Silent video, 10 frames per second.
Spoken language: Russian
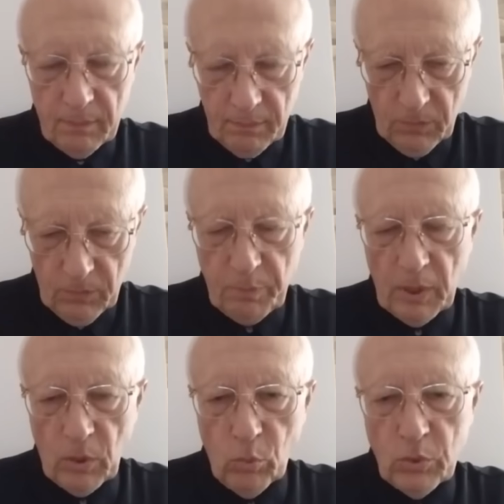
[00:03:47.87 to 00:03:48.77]
Ну и
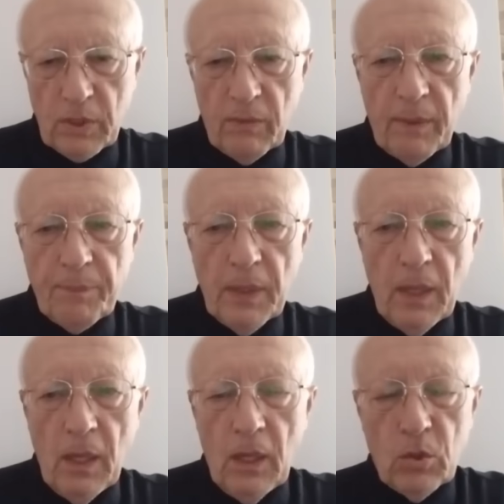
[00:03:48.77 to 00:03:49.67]
Белоусова.
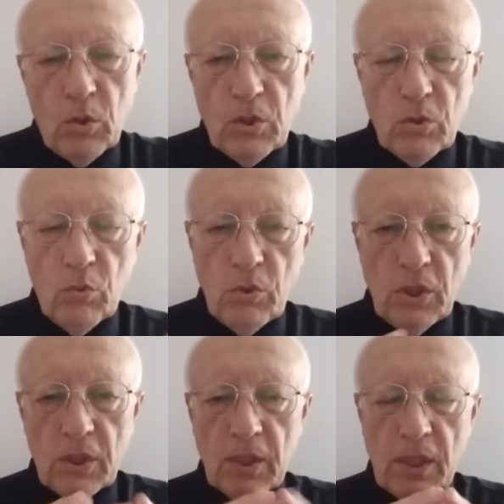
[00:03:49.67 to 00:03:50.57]
То есть у
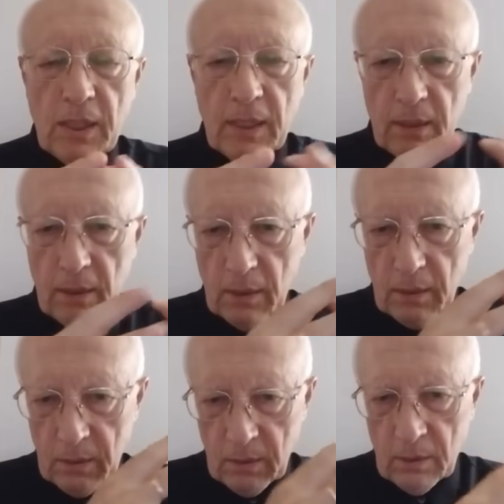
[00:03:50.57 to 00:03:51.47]
них их,
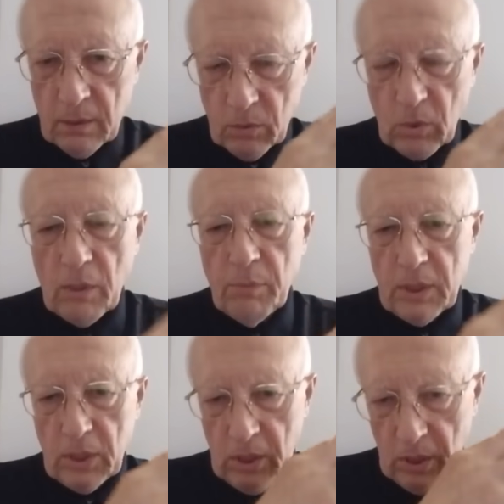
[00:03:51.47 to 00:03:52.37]
э, ну как бы
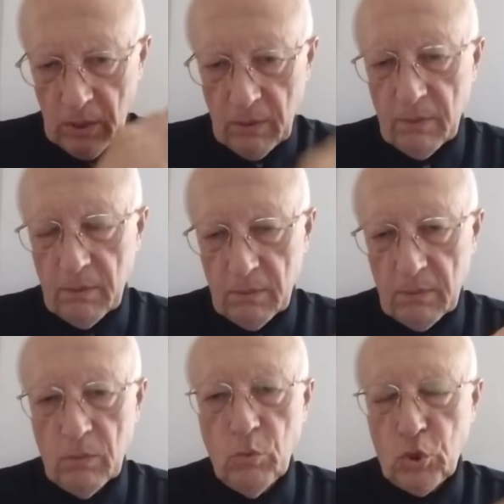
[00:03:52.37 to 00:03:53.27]
такие
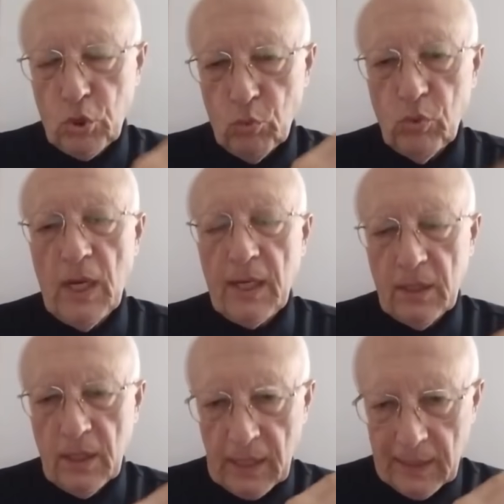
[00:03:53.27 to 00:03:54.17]
лучшие
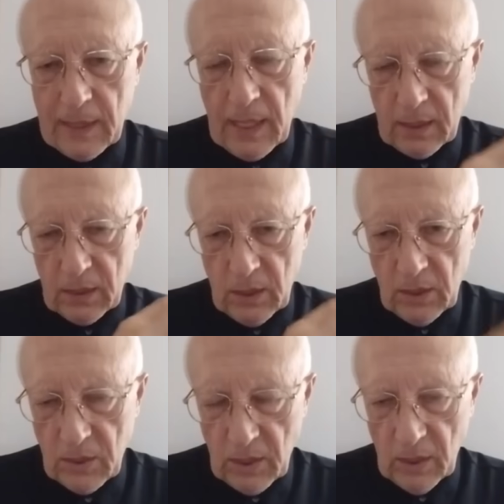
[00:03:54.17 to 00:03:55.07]
ударные
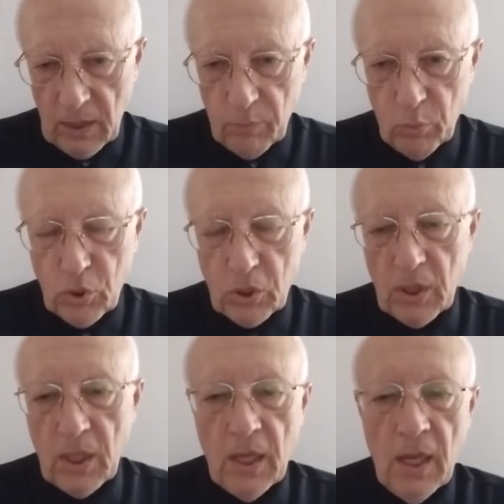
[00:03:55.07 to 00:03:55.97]
контрактные силы
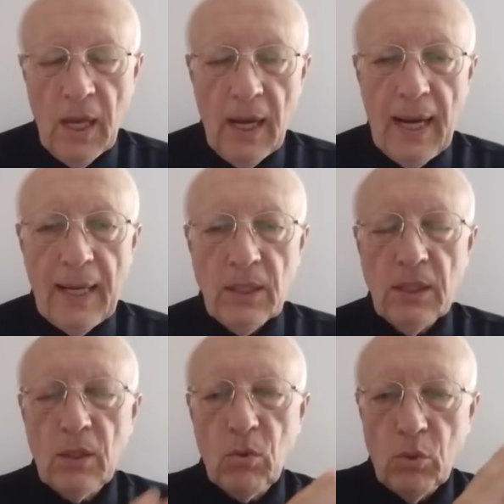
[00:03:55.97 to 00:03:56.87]
обученные, они
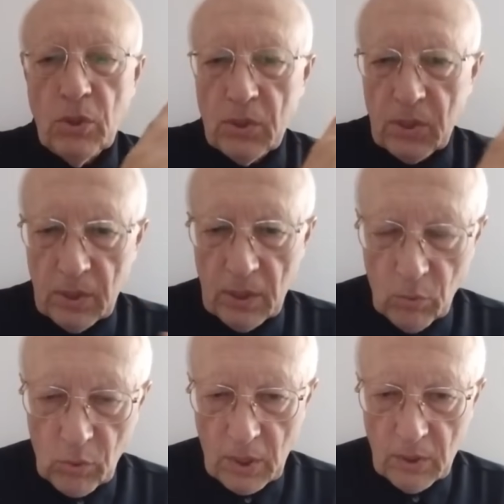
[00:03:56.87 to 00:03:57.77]
находятся
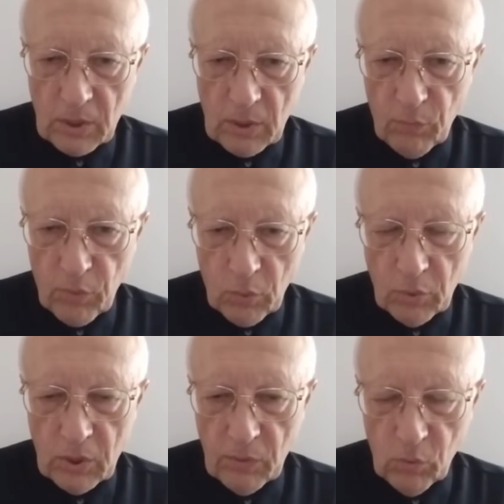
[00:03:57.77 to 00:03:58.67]
на украинском
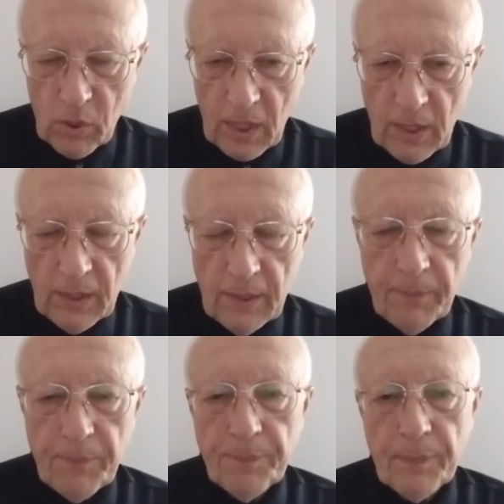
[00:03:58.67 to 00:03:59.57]
фронте в
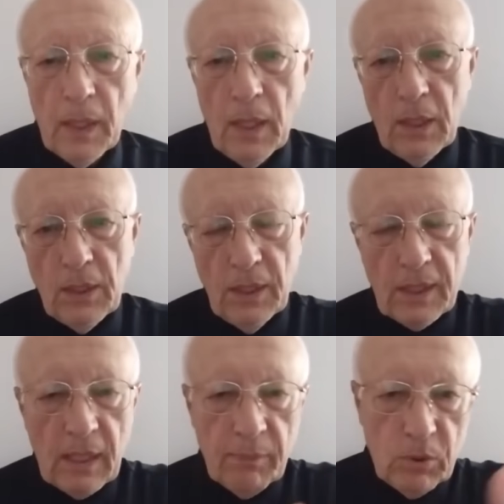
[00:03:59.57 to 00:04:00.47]
Украине.
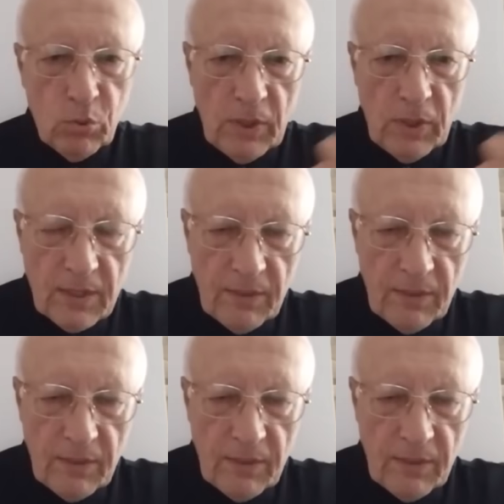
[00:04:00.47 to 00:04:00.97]
Их как бы туда